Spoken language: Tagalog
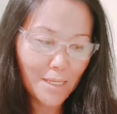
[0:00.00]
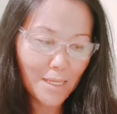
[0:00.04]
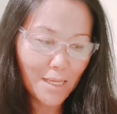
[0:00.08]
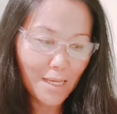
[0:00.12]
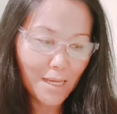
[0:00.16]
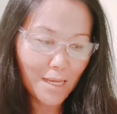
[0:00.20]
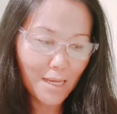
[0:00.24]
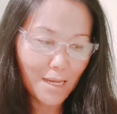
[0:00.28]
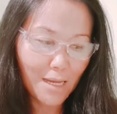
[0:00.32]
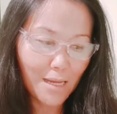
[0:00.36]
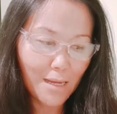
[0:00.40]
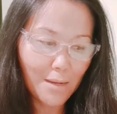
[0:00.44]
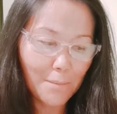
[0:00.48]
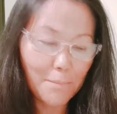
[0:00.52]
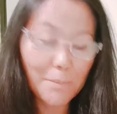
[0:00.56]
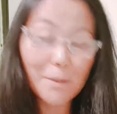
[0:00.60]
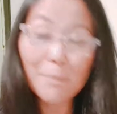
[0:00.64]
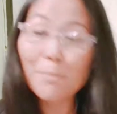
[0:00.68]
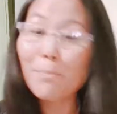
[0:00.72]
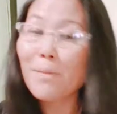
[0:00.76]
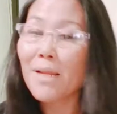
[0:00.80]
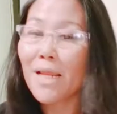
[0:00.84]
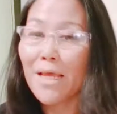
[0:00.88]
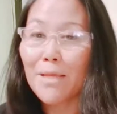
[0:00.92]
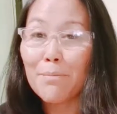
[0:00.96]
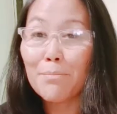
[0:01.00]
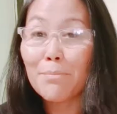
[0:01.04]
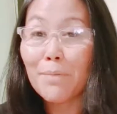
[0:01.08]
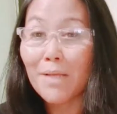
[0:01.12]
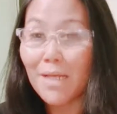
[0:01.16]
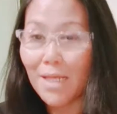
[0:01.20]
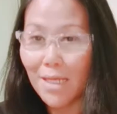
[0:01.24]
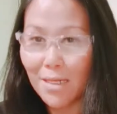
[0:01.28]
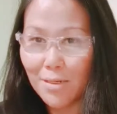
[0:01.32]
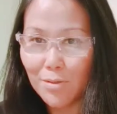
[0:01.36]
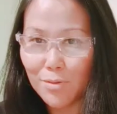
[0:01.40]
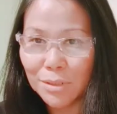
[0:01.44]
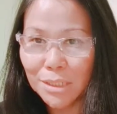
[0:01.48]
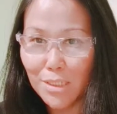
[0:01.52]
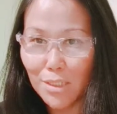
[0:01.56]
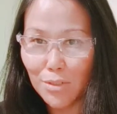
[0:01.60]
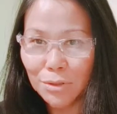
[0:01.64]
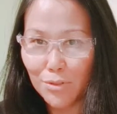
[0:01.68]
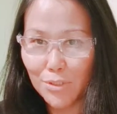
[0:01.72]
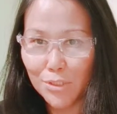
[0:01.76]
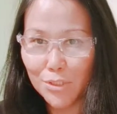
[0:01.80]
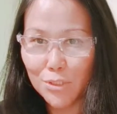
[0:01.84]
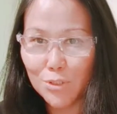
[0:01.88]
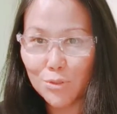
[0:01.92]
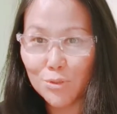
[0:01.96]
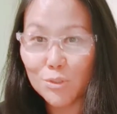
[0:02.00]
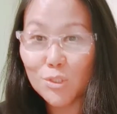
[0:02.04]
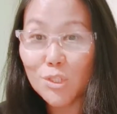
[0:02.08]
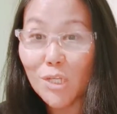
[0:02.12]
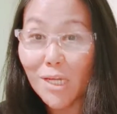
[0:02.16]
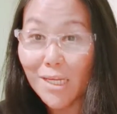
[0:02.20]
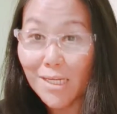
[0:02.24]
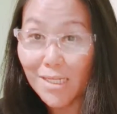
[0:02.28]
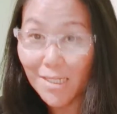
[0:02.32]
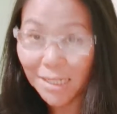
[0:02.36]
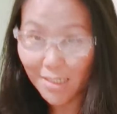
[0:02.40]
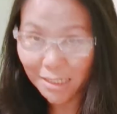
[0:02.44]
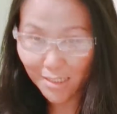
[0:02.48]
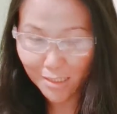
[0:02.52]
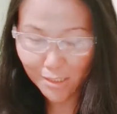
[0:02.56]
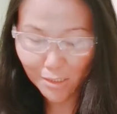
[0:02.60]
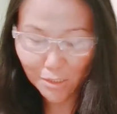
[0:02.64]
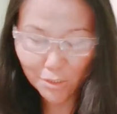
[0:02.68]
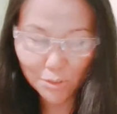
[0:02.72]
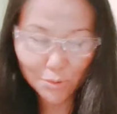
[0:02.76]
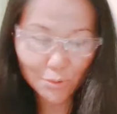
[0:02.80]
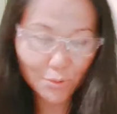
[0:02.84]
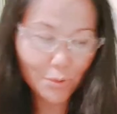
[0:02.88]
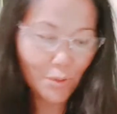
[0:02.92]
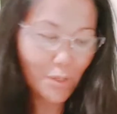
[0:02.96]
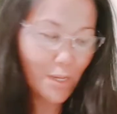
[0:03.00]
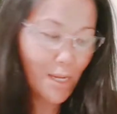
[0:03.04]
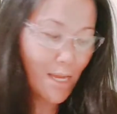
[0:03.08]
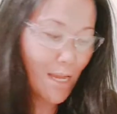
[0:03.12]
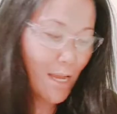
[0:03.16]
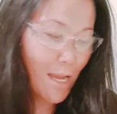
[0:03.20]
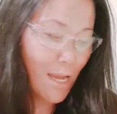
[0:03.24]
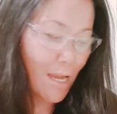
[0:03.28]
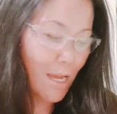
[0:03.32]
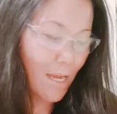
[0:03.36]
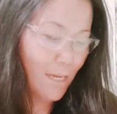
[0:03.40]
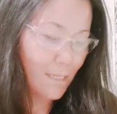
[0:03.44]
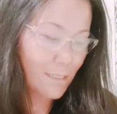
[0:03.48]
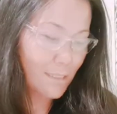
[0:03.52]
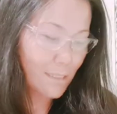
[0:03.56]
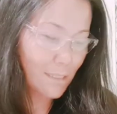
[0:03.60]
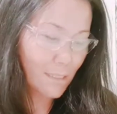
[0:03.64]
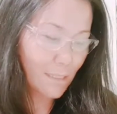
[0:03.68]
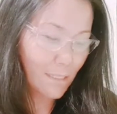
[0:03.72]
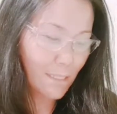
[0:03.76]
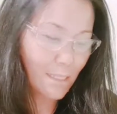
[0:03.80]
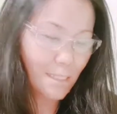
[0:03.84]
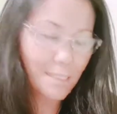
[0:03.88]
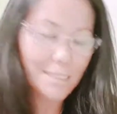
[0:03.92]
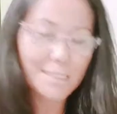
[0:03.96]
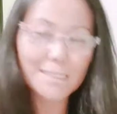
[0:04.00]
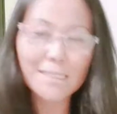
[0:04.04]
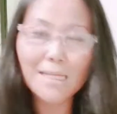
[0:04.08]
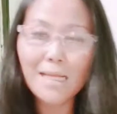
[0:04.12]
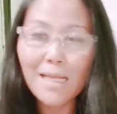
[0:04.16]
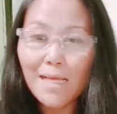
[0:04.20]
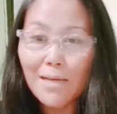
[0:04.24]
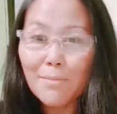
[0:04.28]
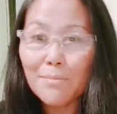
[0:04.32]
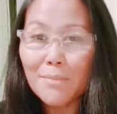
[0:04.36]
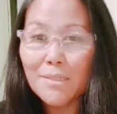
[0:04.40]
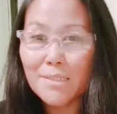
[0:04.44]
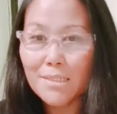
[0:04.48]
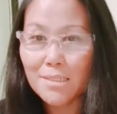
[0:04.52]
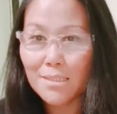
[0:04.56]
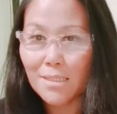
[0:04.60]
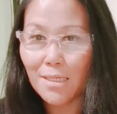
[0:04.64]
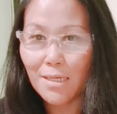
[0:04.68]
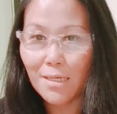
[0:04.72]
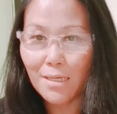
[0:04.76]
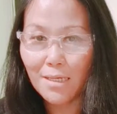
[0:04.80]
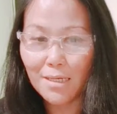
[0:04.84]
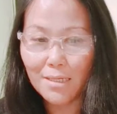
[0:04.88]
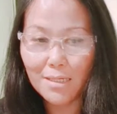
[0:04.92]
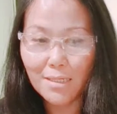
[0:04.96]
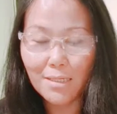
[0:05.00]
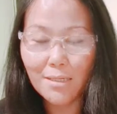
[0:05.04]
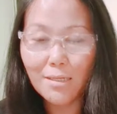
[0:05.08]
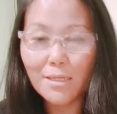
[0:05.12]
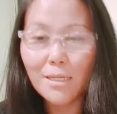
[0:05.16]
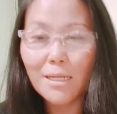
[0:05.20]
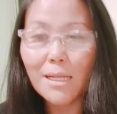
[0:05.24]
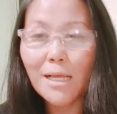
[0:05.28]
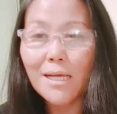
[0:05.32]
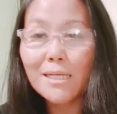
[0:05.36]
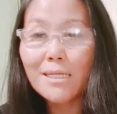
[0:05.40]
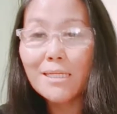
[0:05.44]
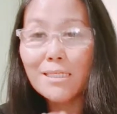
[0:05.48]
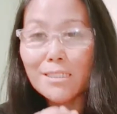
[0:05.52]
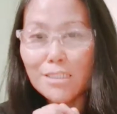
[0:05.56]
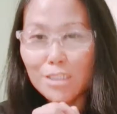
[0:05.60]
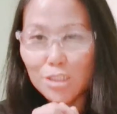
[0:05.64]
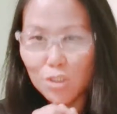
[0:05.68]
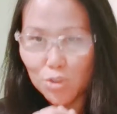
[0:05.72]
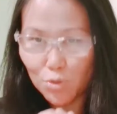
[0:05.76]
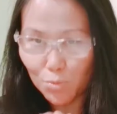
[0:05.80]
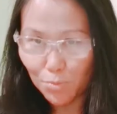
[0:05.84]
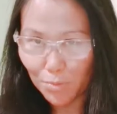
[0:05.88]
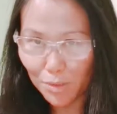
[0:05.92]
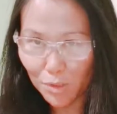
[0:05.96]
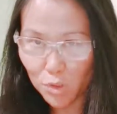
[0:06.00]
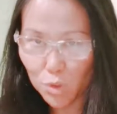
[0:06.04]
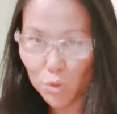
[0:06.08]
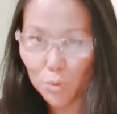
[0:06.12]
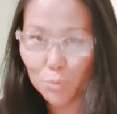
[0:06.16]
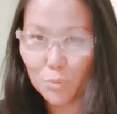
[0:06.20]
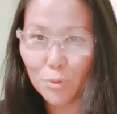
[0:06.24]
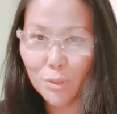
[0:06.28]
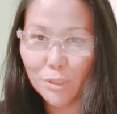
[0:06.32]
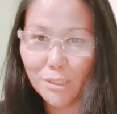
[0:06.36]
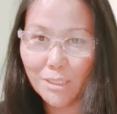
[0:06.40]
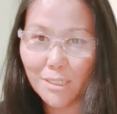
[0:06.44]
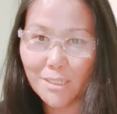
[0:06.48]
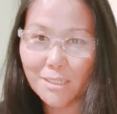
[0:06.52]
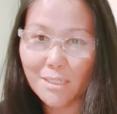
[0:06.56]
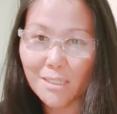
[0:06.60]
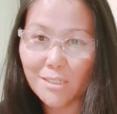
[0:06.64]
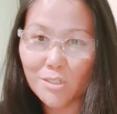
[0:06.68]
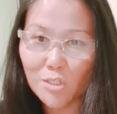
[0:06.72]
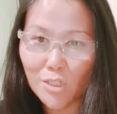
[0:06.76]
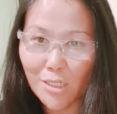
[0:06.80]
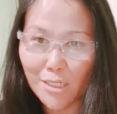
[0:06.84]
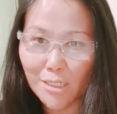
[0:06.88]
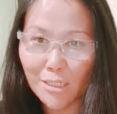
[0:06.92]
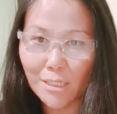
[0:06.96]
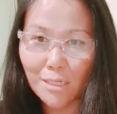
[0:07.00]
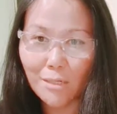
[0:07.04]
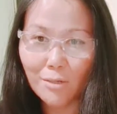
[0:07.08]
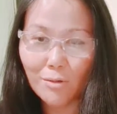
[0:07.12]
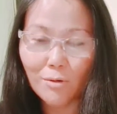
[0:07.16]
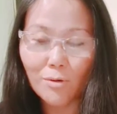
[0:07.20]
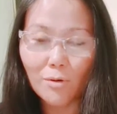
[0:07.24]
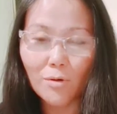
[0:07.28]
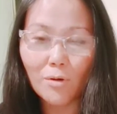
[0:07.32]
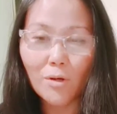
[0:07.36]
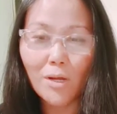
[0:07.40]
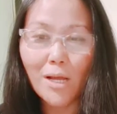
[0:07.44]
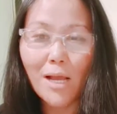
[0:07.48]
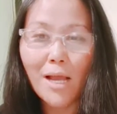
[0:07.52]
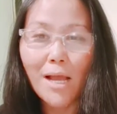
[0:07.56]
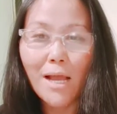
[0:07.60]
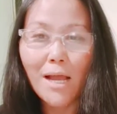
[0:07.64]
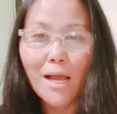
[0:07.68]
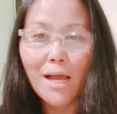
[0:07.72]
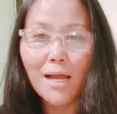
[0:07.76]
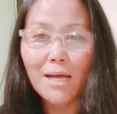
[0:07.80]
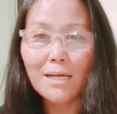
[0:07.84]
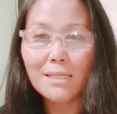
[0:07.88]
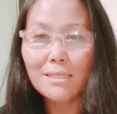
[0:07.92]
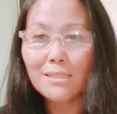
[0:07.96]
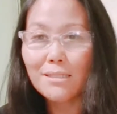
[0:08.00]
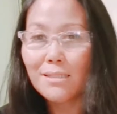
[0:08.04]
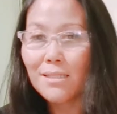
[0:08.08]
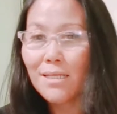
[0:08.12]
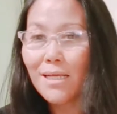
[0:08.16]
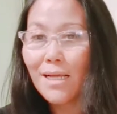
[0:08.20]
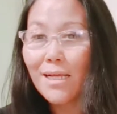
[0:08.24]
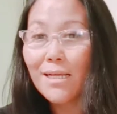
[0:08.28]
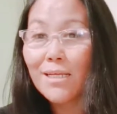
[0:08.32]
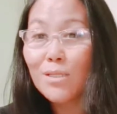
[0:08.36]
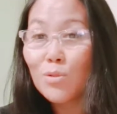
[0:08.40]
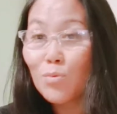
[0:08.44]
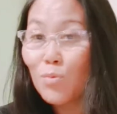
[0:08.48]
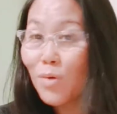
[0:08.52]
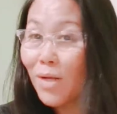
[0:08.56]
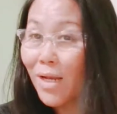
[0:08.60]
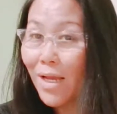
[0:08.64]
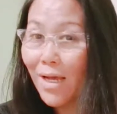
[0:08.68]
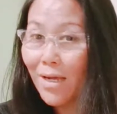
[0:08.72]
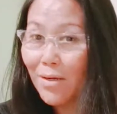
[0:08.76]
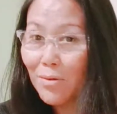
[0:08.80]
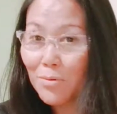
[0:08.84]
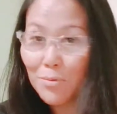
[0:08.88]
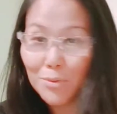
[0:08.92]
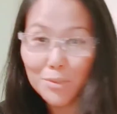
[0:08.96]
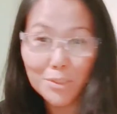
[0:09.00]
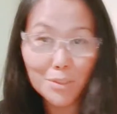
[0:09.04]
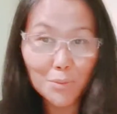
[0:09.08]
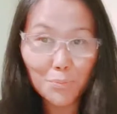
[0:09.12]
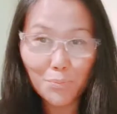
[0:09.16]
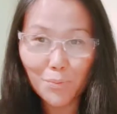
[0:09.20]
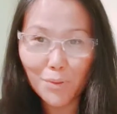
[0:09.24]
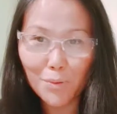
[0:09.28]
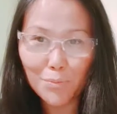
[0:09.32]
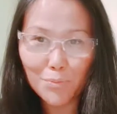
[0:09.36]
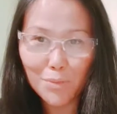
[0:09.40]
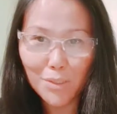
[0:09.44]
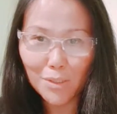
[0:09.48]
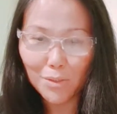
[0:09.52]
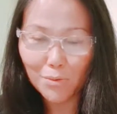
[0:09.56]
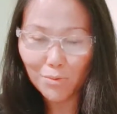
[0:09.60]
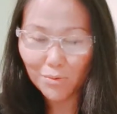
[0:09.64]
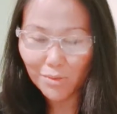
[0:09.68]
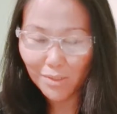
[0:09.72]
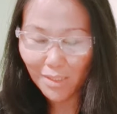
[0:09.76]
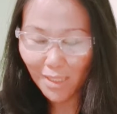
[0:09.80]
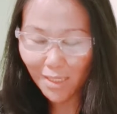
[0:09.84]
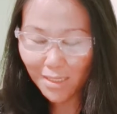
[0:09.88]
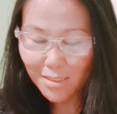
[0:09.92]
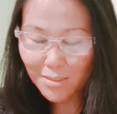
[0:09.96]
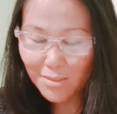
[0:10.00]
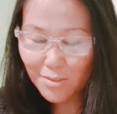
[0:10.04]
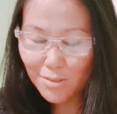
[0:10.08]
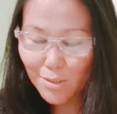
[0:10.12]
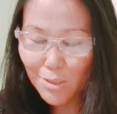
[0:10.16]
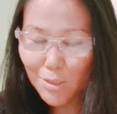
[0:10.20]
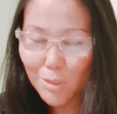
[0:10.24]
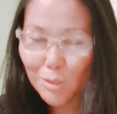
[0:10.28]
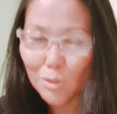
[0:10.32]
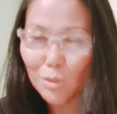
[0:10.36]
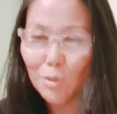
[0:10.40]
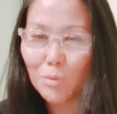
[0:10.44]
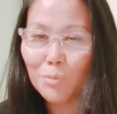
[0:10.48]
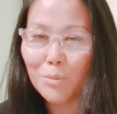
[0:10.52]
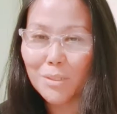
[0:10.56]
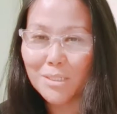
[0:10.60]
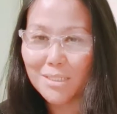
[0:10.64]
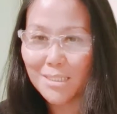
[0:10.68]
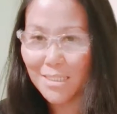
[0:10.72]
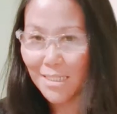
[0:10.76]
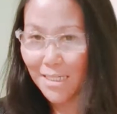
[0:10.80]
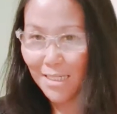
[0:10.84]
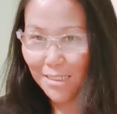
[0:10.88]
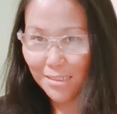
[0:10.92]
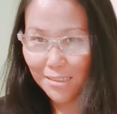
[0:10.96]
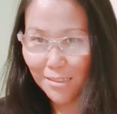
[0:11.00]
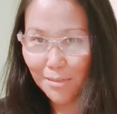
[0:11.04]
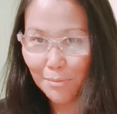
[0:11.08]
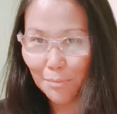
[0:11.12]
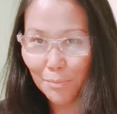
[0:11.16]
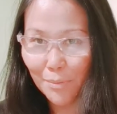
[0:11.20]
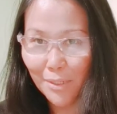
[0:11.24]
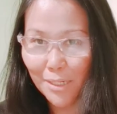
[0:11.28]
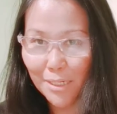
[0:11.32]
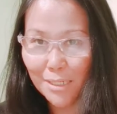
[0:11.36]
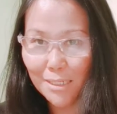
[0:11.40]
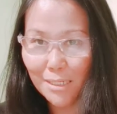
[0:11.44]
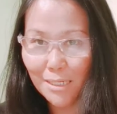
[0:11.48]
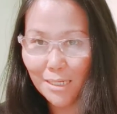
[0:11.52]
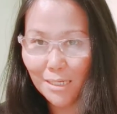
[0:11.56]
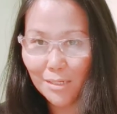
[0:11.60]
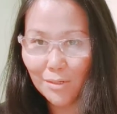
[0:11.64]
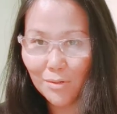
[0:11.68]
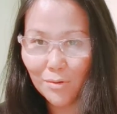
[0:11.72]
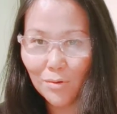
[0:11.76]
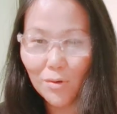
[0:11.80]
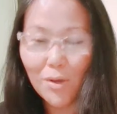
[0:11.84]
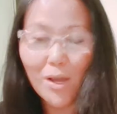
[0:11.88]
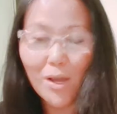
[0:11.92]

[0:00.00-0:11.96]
uh, ah, pagpalain palalo ni Lord yung channel ninyo. At saka salamat sa lagi ninyong pagsuporta sa channel ko at kahit wala ako sa premiere ko, thank you so much na nandyan pa rin kayo.